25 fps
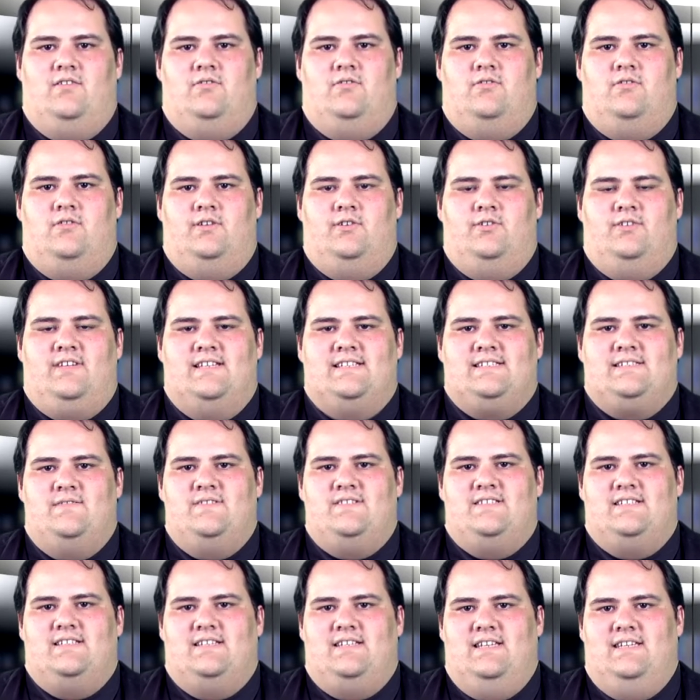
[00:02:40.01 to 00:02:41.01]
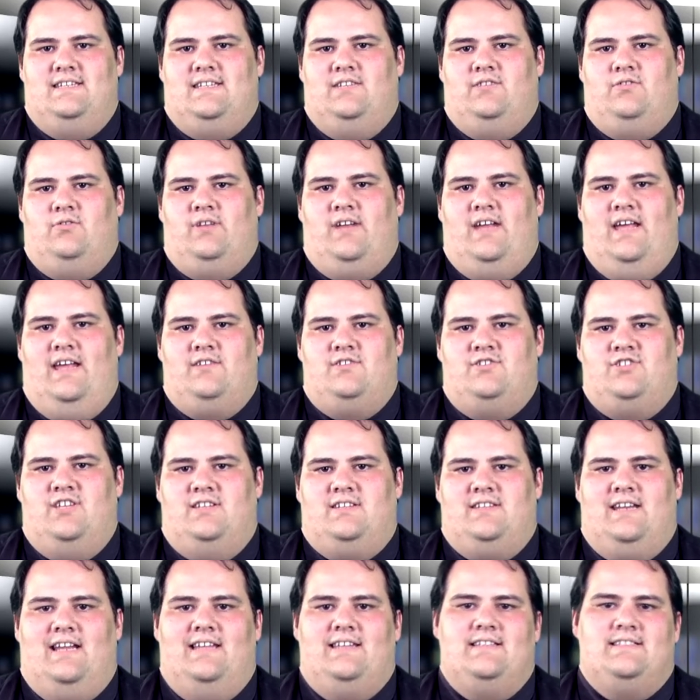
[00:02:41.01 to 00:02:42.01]
a anotação escrita do horário de
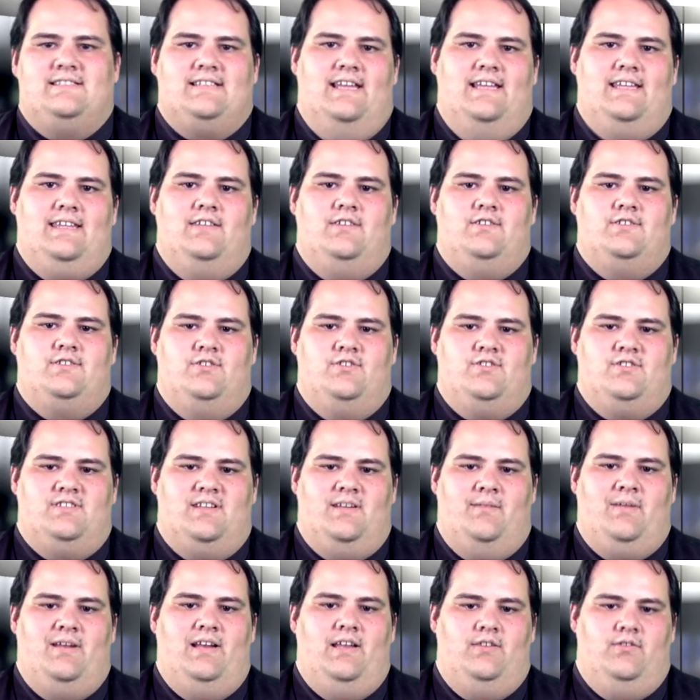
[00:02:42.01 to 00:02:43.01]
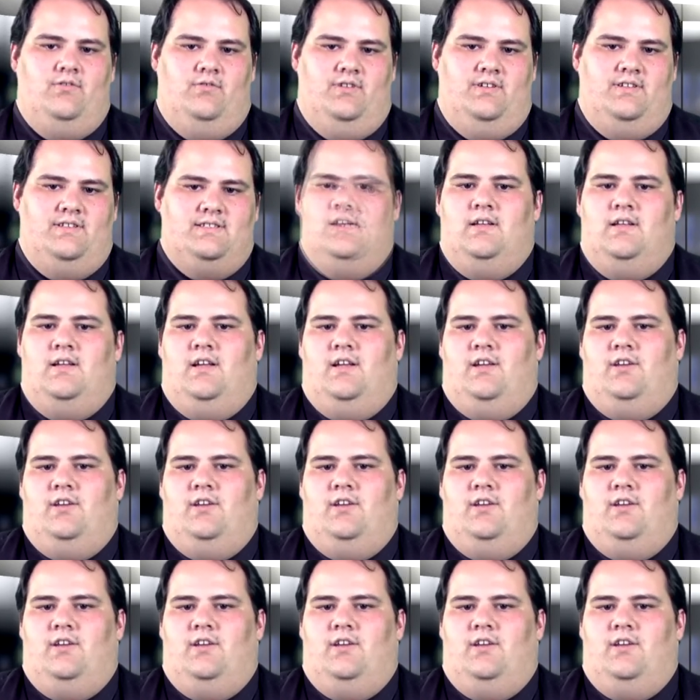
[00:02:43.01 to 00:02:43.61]
entrada e saída dos seus trabalhadores.